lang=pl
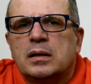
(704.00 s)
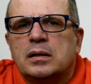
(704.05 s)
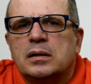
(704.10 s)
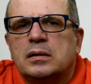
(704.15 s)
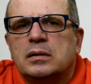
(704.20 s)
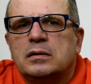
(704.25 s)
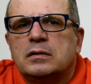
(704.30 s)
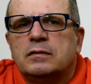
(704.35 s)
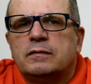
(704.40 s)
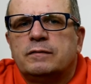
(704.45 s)

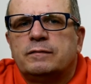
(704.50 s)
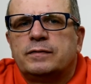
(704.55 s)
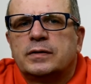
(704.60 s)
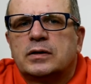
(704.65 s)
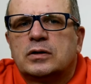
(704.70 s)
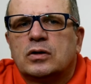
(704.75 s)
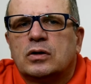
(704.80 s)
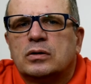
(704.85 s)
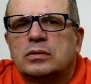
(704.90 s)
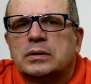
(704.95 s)
y,
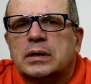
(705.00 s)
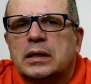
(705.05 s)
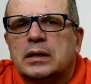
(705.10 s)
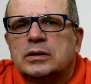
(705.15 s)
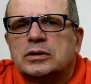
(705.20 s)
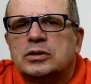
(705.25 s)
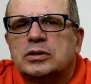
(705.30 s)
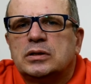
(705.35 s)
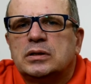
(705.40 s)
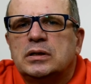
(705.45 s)

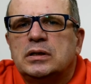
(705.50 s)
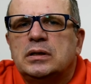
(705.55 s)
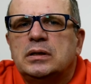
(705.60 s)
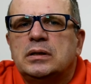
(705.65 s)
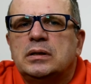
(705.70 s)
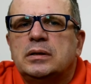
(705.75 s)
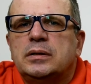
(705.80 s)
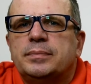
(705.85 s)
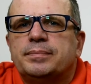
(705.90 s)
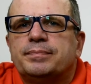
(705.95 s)
wykonać.
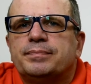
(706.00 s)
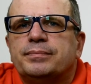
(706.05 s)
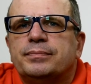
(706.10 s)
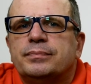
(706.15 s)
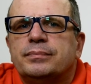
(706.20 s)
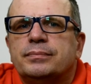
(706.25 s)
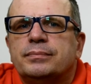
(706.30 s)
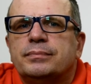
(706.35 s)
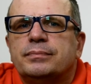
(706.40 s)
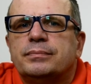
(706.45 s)
I
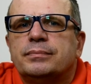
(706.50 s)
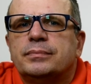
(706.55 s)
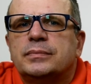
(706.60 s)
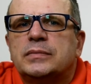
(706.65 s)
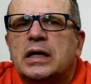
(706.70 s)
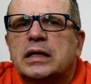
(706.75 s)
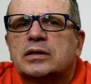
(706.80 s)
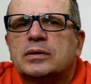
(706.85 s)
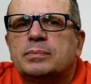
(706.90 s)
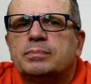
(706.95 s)
mm,
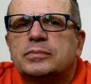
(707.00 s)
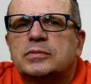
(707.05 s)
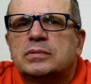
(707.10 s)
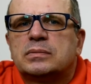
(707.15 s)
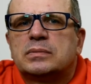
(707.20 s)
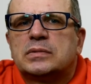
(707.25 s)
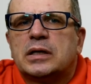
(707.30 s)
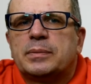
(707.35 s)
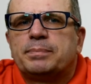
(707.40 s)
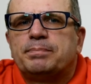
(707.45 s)
jak
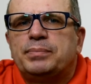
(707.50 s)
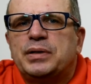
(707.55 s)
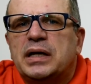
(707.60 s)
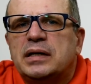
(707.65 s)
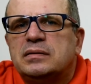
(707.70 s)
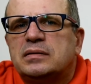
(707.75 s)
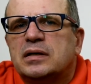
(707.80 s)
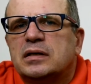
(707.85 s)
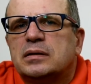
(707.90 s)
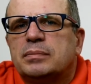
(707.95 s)
te
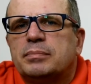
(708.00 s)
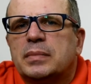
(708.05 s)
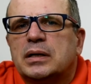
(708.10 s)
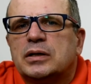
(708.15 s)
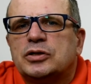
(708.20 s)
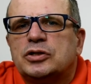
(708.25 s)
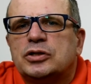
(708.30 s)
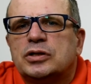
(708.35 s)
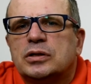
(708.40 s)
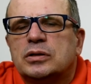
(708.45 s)
500
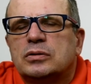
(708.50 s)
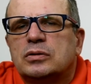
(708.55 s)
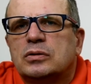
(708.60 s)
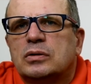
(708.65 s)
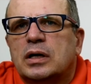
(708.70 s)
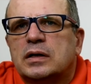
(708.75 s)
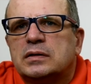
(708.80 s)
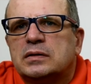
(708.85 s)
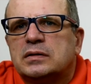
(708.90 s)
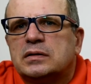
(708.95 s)
ma się
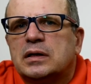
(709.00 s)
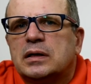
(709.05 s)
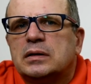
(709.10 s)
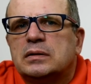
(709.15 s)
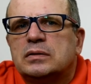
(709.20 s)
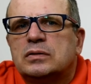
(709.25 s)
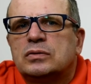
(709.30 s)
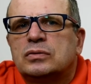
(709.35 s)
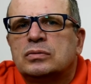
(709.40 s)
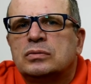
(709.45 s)
do
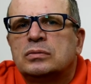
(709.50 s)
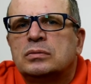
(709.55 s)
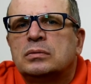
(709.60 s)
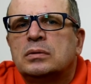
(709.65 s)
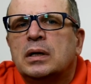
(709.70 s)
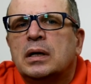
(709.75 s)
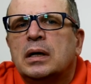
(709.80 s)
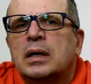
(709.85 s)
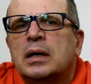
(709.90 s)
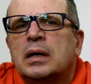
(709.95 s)
AdSense'u,
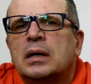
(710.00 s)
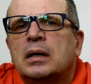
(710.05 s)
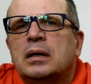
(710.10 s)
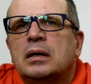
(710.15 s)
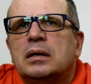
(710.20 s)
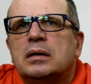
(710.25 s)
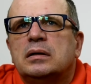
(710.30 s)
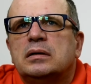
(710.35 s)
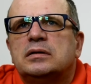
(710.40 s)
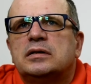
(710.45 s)

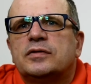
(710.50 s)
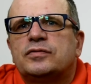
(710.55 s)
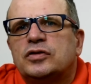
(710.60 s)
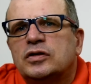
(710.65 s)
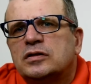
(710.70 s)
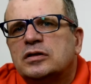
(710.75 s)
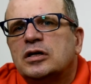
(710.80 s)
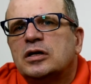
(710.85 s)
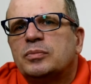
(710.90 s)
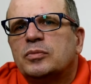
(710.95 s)
y, ze
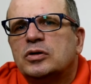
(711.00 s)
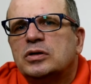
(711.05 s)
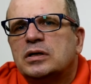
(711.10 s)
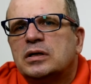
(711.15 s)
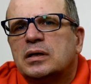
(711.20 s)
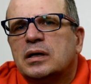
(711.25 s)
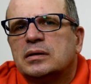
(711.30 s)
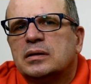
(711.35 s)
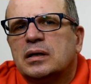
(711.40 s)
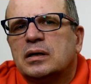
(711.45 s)
wszystkich
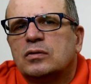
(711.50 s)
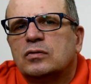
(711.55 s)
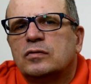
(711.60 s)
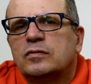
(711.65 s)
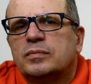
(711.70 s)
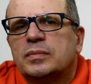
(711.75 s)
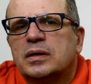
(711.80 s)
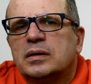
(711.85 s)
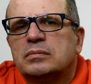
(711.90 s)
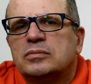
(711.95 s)
moich
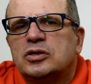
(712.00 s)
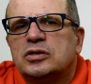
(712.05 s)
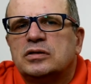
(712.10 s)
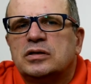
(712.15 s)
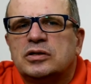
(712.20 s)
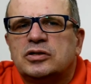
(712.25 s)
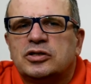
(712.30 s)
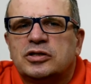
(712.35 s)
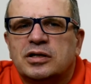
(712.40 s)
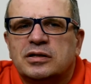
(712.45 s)
kanałów mam gdzieś
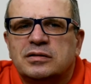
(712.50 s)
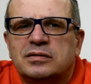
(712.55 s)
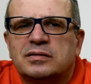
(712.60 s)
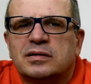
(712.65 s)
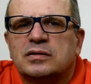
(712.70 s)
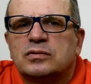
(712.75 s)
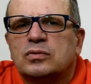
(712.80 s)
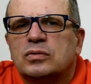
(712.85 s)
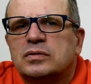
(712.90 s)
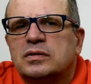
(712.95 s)
ze
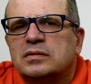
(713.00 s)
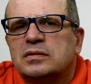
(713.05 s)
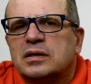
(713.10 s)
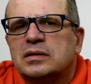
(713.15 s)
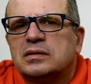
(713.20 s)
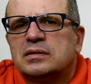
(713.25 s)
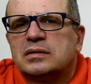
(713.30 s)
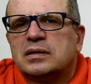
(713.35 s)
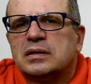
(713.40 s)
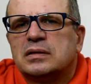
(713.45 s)
400 zł z
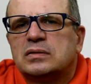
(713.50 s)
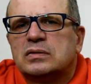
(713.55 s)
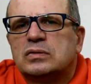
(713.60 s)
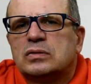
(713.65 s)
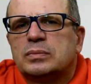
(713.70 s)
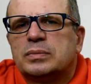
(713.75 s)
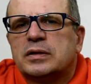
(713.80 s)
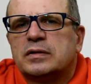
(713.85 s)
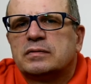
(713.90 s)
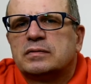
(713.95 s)

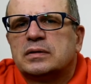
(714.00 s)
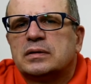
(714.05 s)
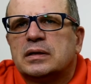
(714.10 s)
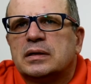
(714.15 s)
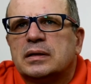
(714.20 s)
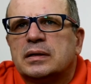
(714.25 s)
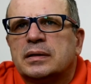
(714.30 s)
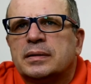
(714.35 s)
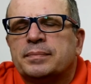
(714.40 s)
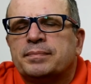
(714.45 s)
AdSense'u,
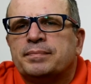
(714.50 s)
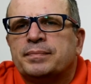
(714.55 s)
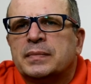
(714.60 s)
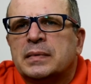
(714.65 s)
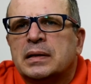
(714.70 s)
prawda,